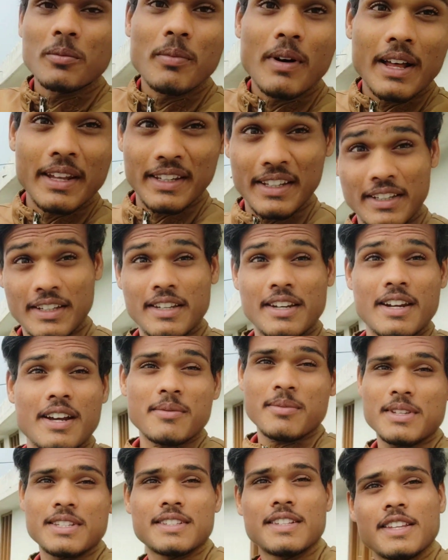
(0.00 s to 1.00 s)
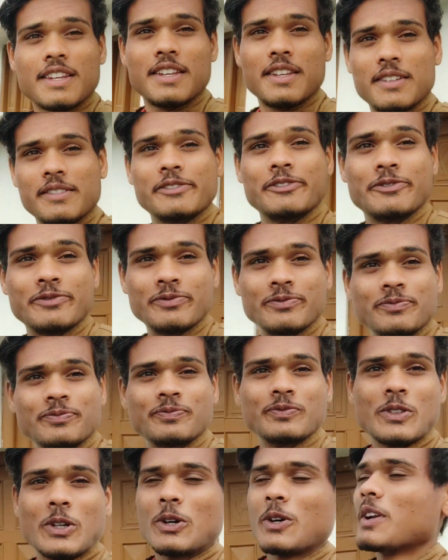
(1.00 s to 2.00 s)
पानी गिरा भी सही
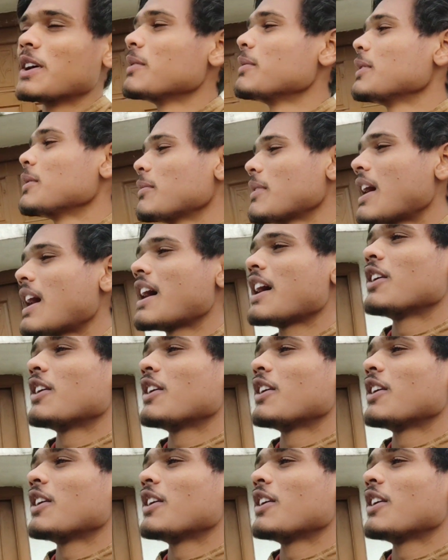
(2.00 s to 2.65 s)
और अभी मैं आया